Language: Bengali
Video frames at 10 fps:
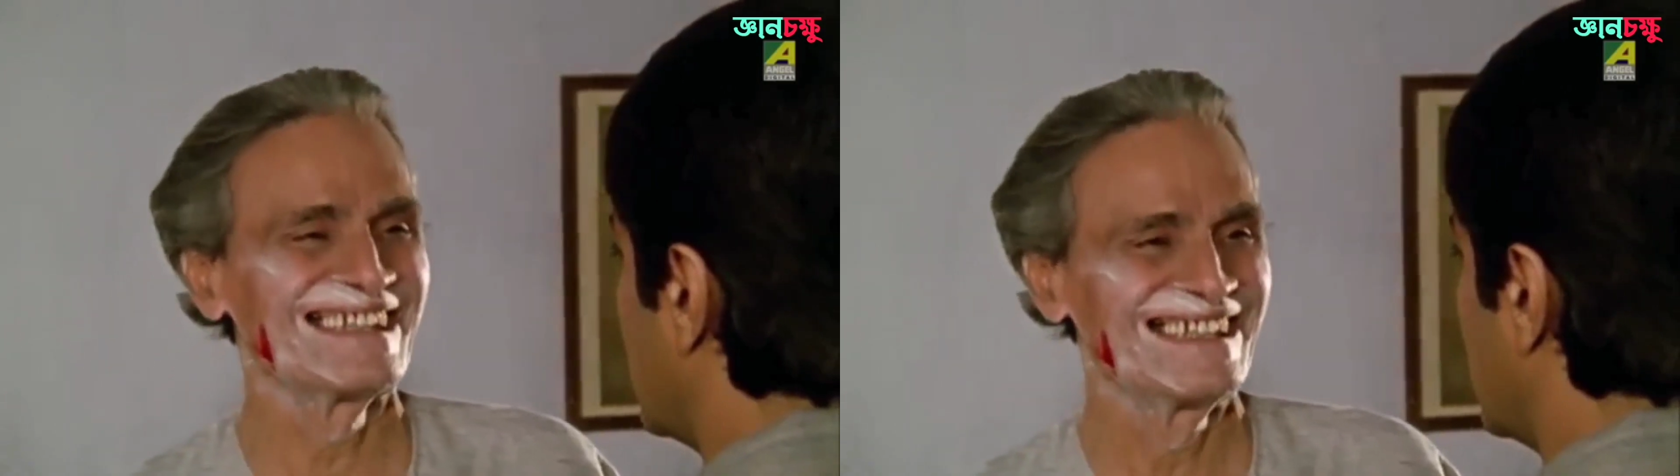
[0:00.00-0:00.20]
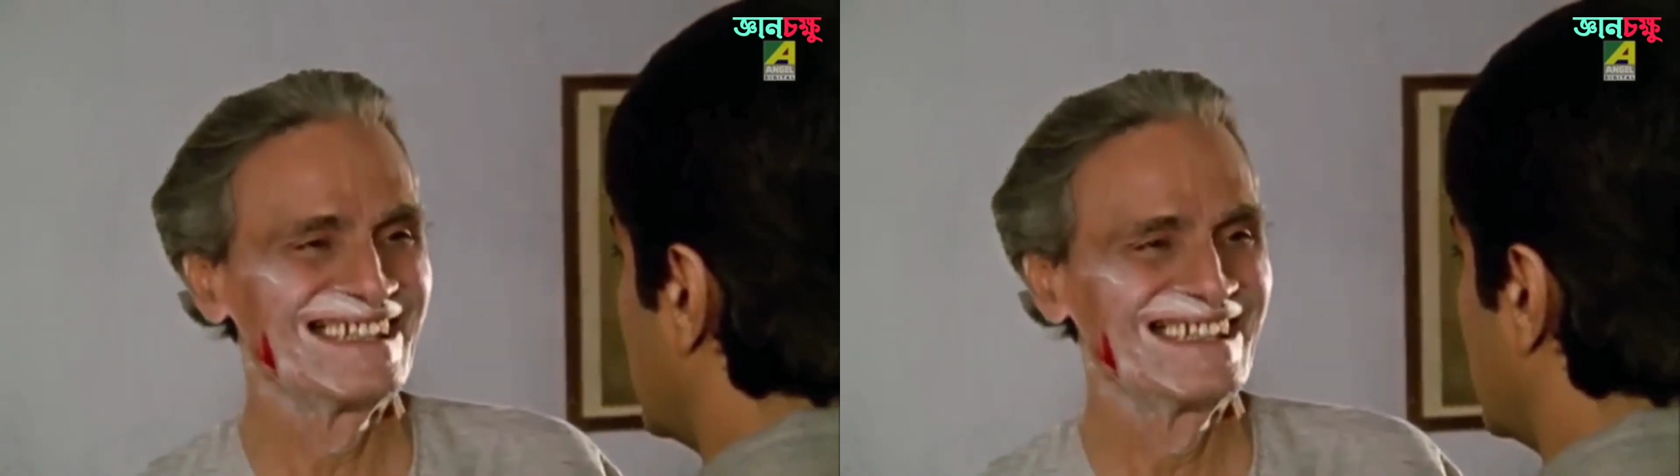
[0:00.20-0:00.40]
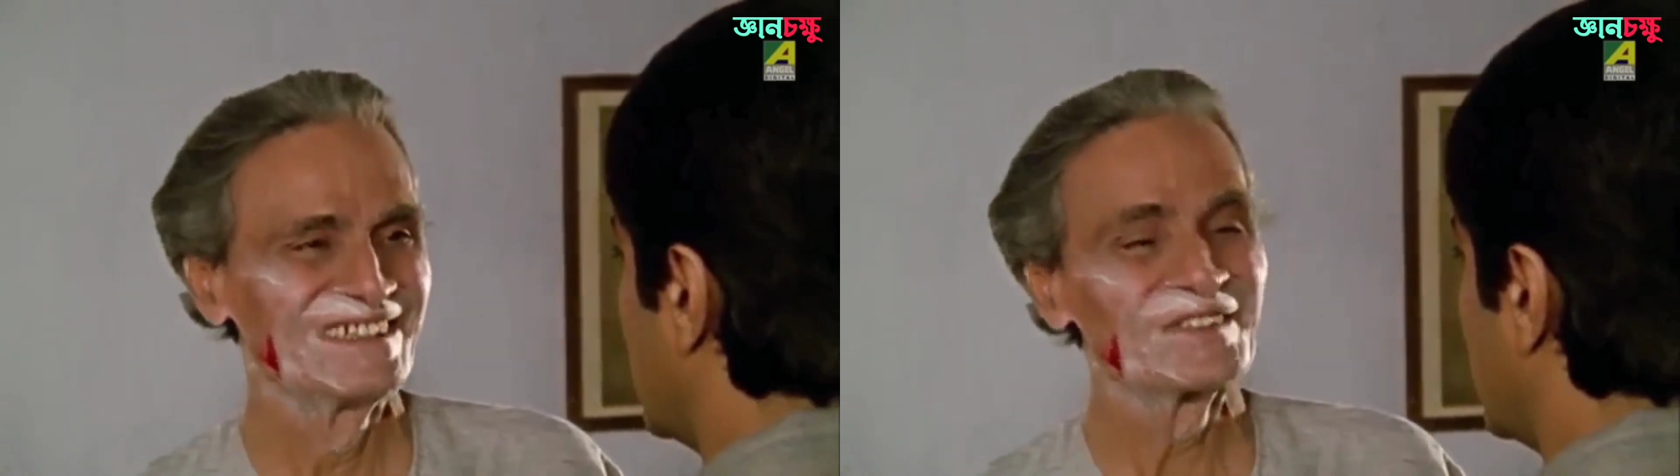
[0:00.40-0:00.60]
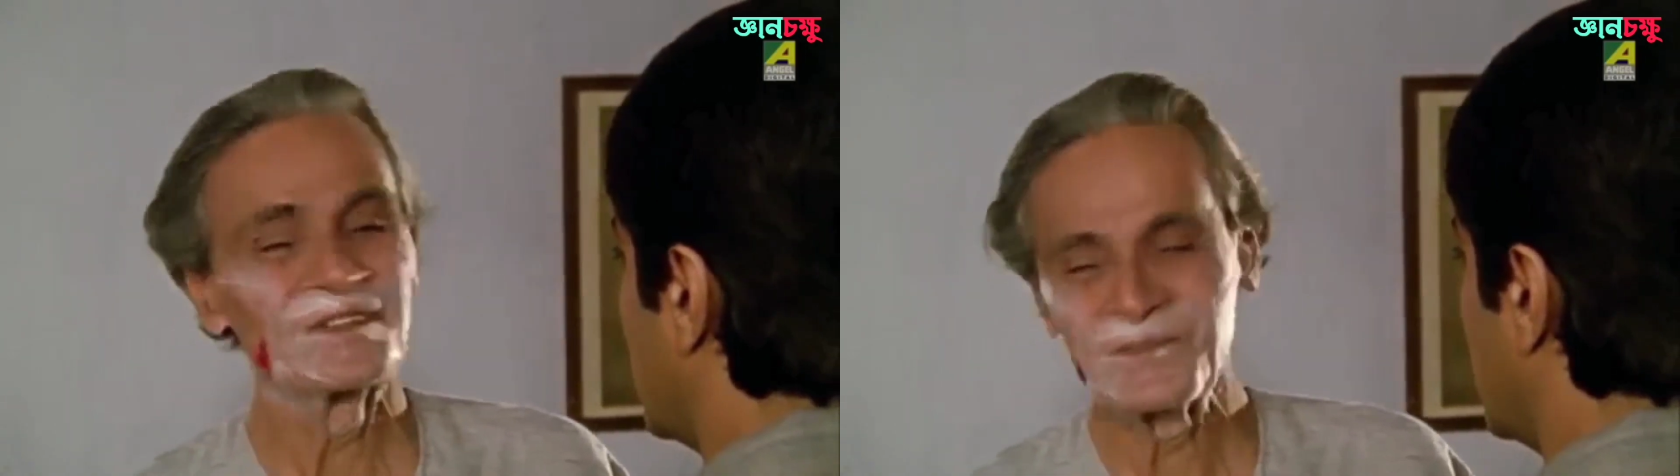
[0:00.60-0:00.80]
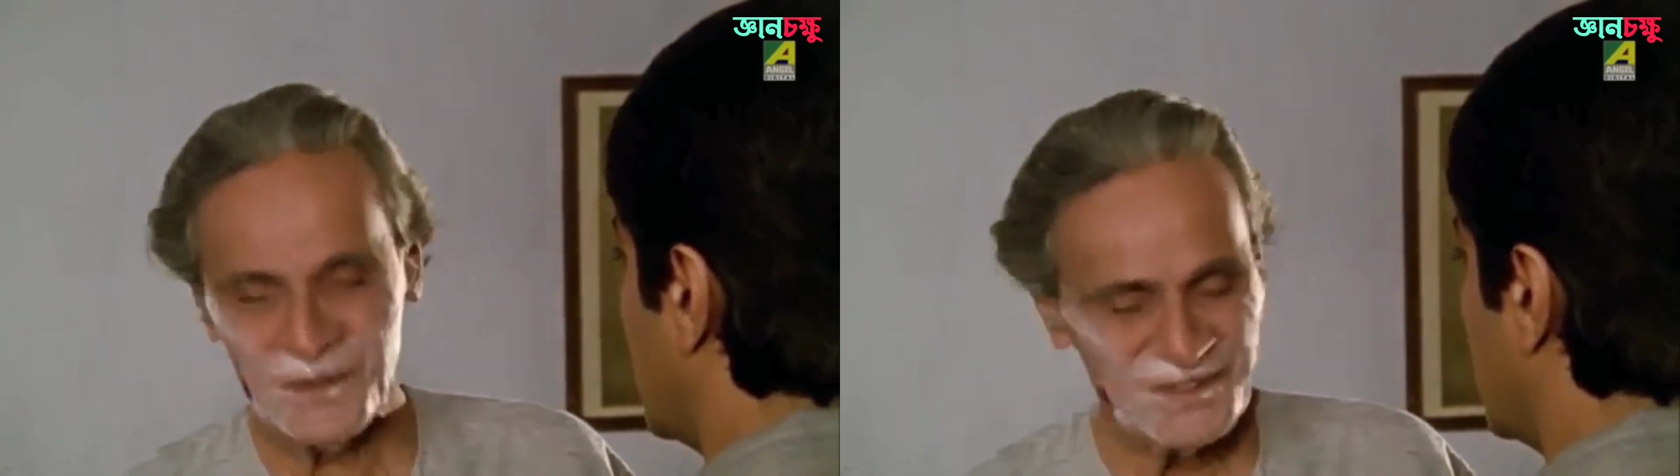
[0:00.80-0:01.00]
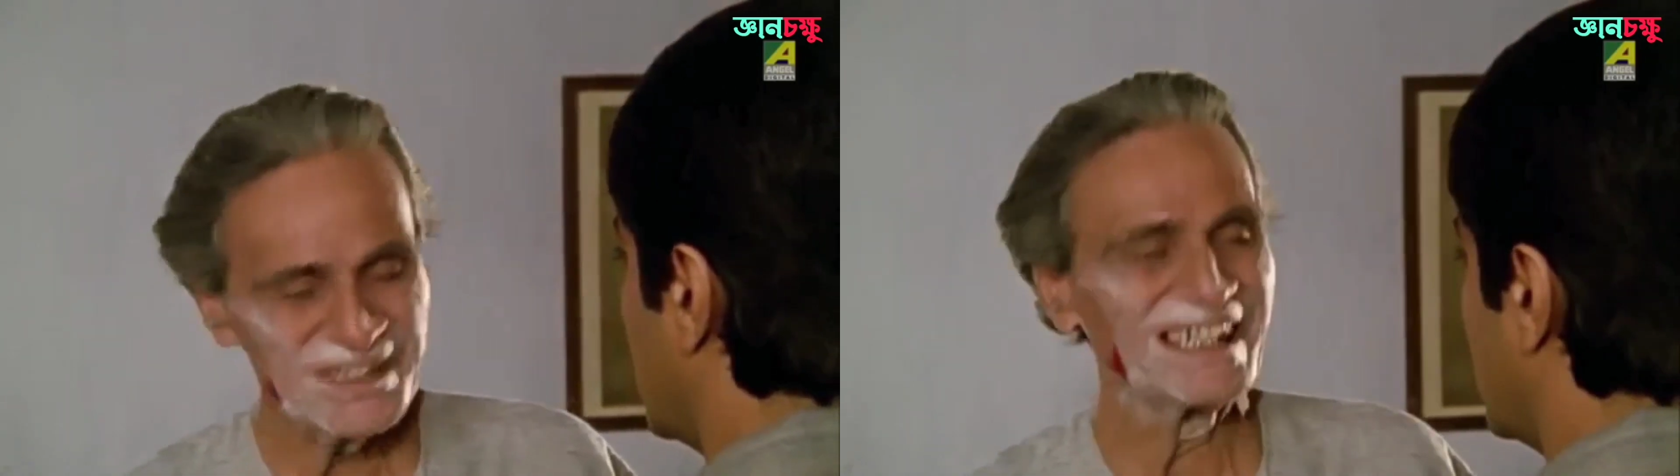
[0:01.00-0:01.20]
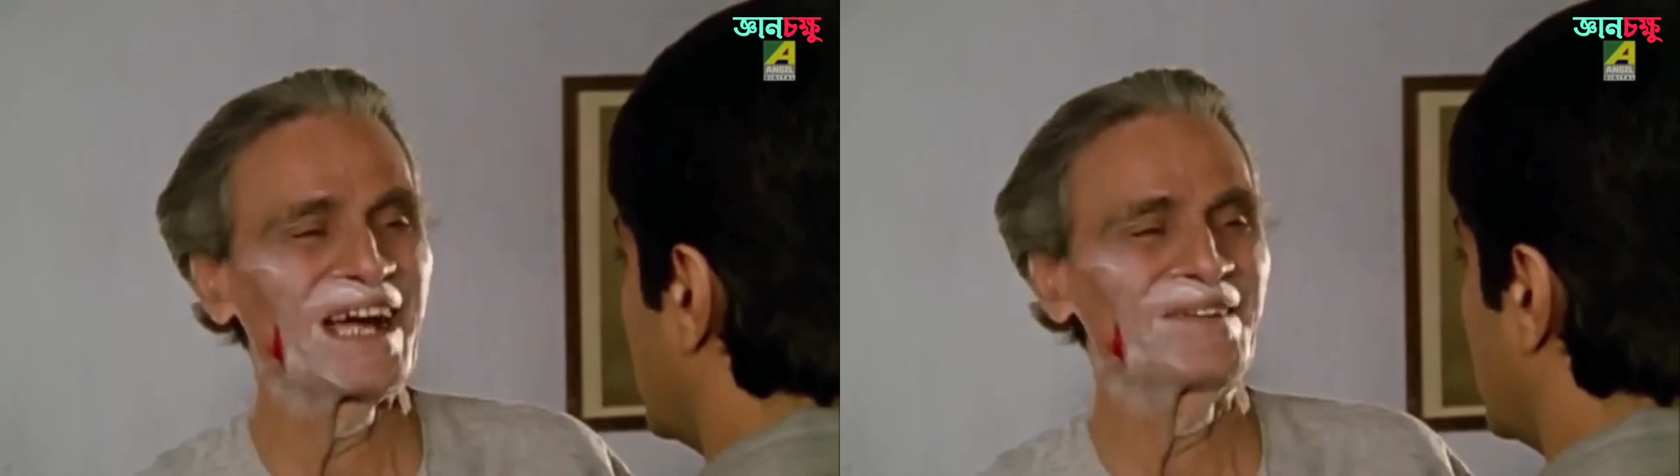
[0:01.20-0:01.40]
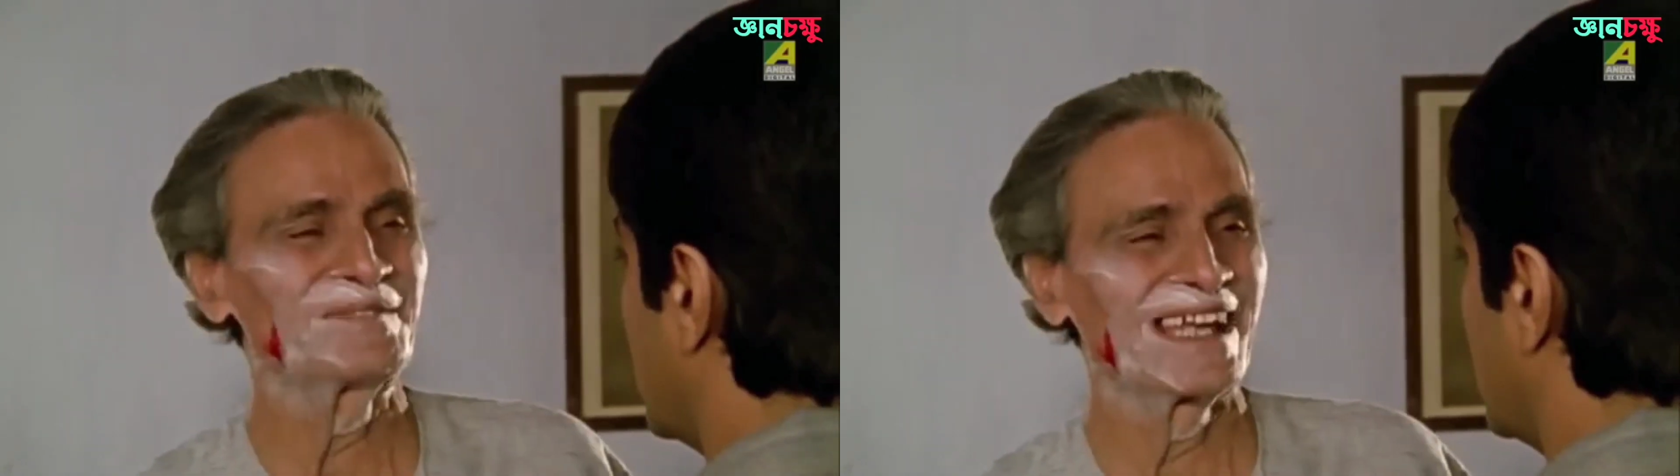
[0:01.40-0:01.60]
বিশেষ পরিচিতি
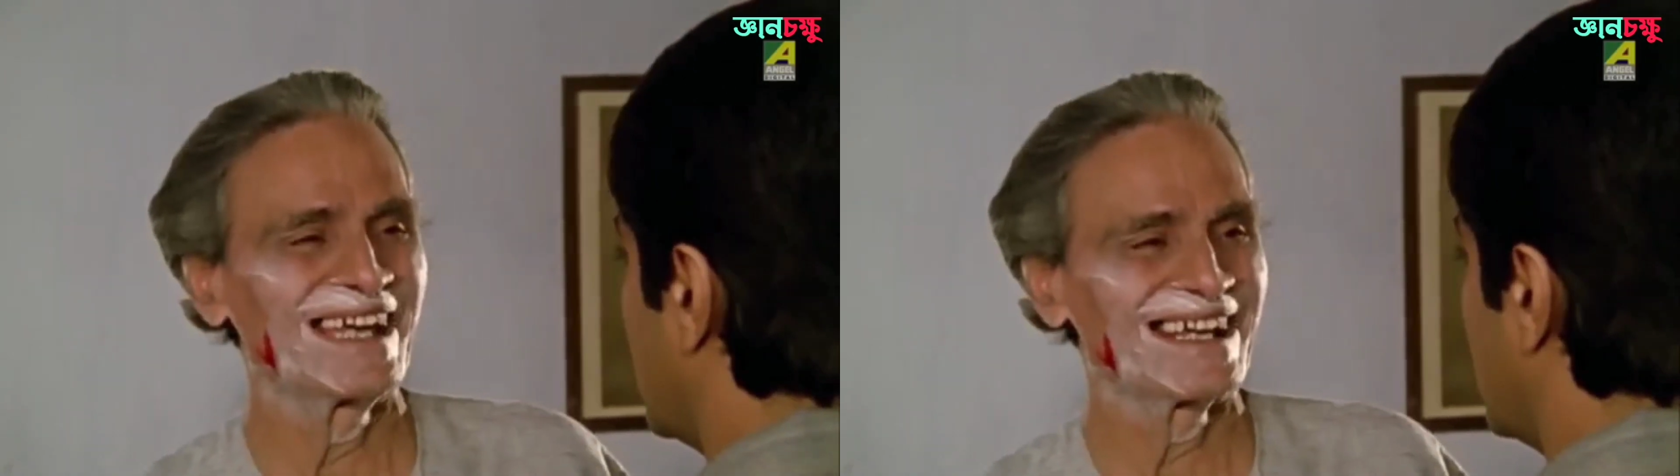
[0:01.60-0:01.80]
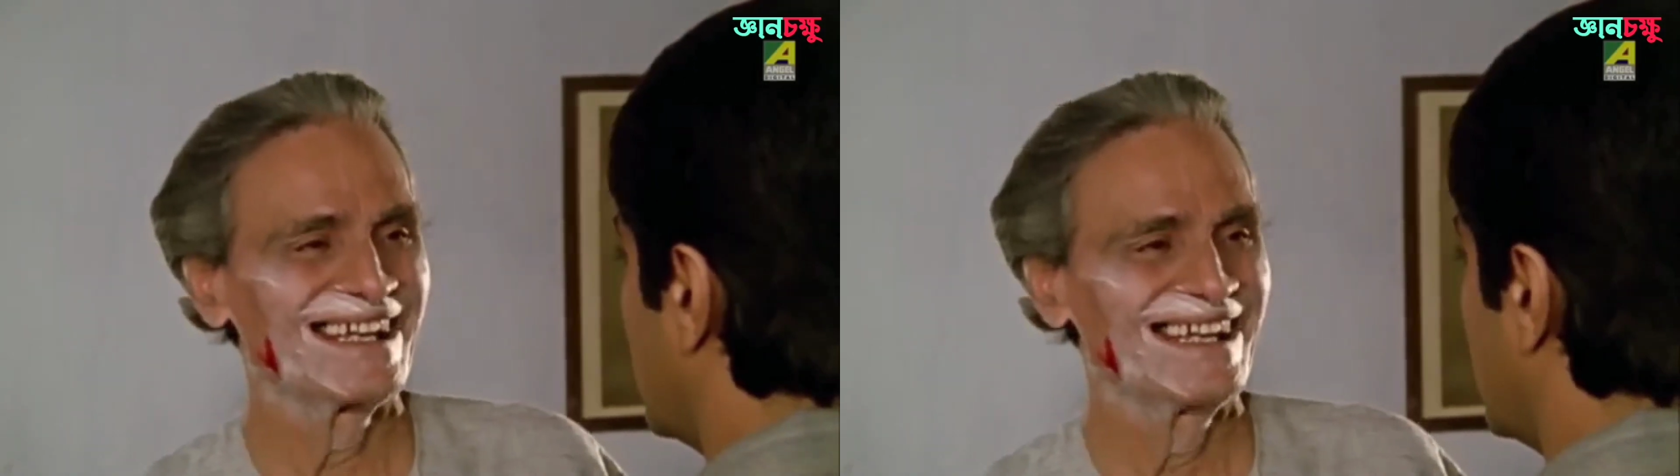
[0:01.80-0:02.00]
ছিল তার